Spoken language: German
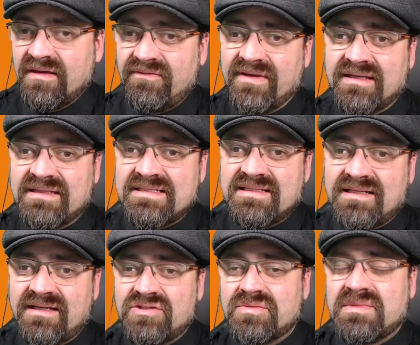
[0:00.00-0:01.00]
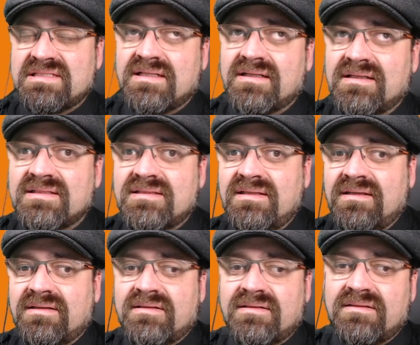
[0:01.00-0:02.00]
Währenddessen kann ich schon mal sagen, dass
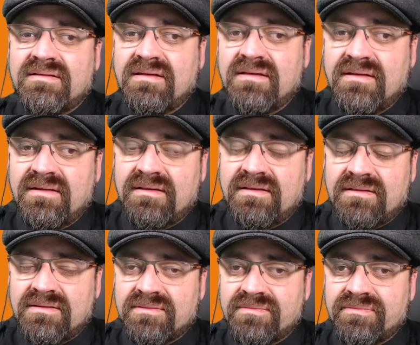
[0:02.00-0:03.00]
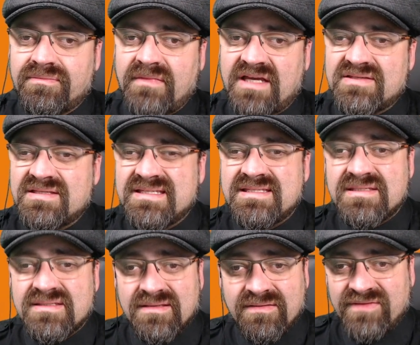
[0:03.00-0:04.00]
der, ähm, also es
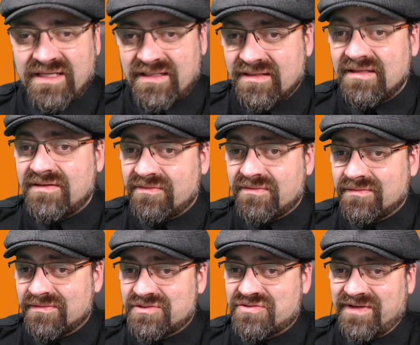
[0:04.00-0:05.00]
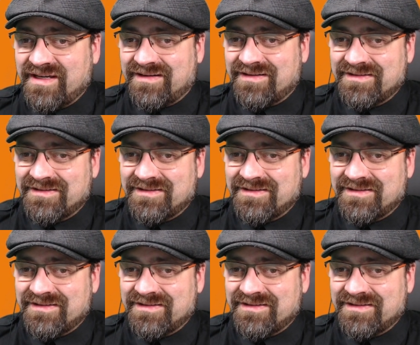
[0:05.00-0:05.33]
ist wirklich nicht schwerer. Ne?